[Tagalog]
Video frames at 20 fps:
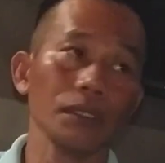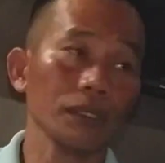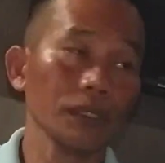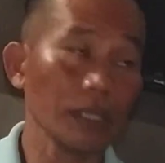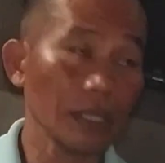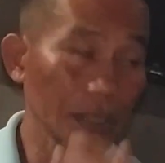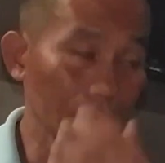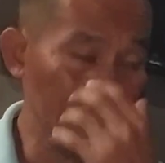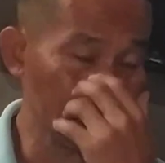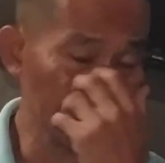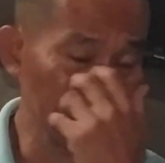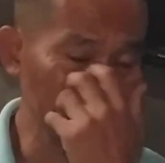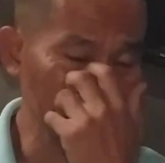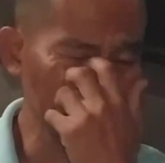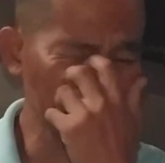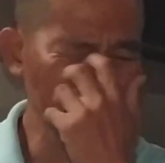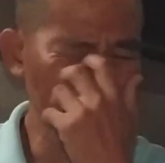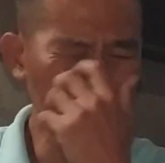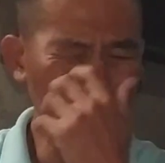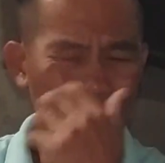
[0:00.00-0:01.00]
then,
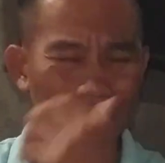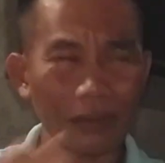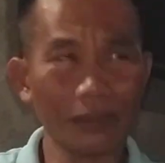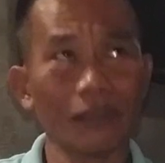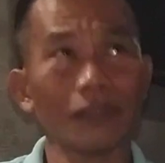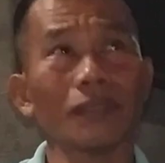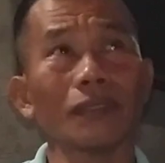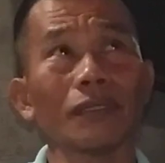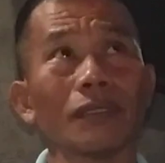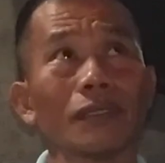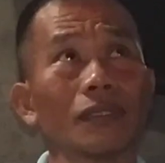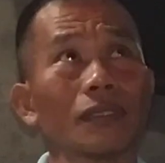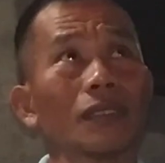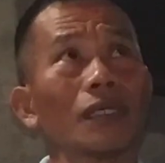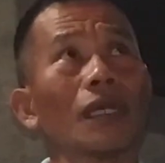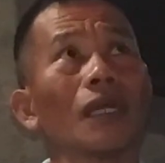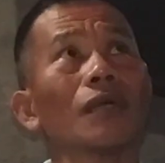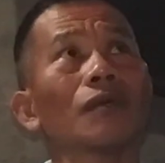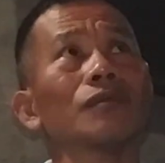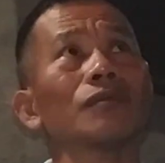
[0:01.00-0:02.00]

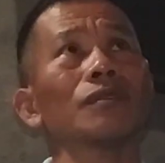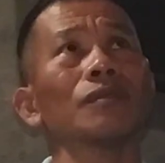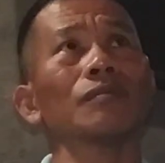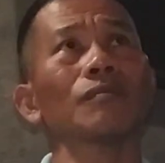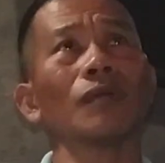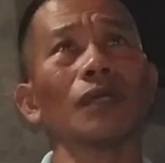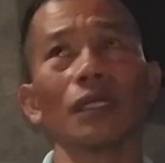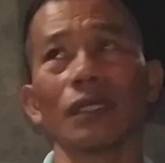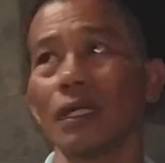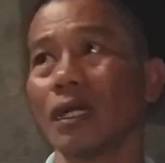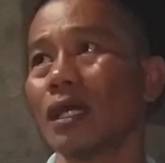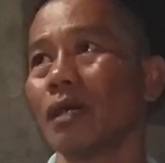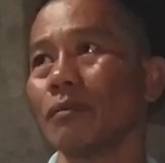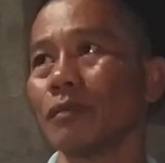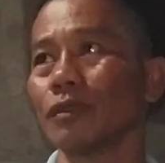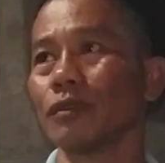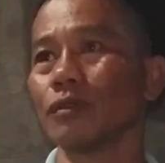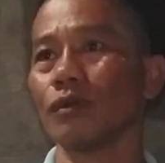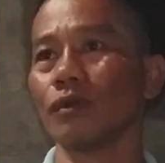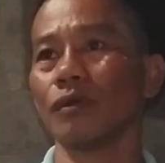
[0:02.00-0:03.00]
kaya ako ng mga
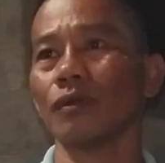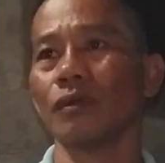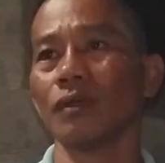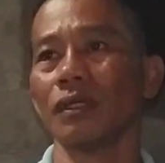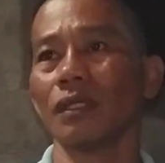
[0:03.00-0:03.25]
gamit ko,